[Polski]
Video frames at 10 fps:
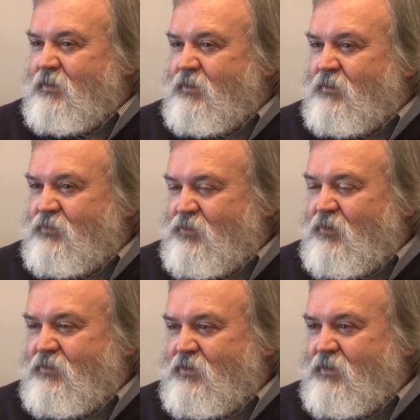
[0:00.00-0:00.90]
no,
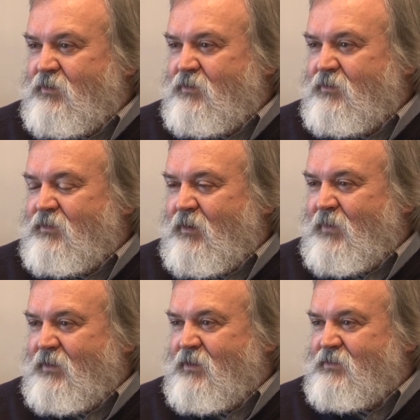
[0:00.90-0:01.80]
środki nam
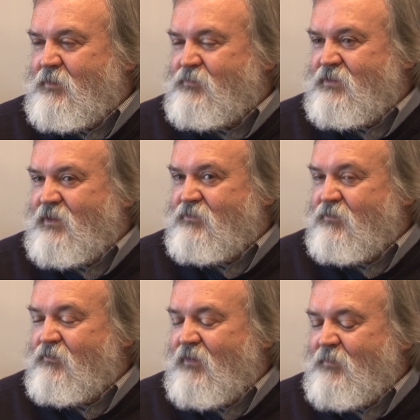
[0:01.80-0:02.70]
na ten cel
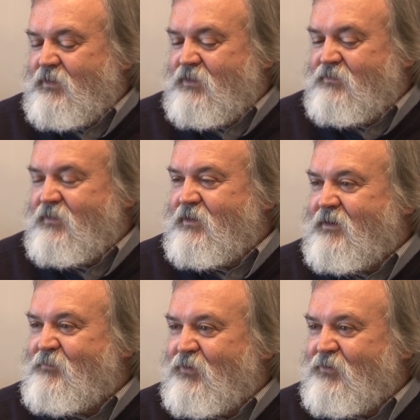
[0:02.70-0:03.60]
przeznaczał i w ramach tak zwanych
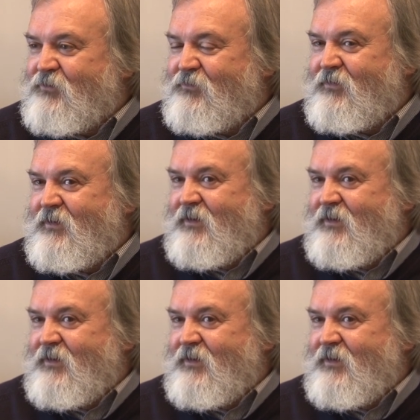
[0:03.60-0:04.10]
remontów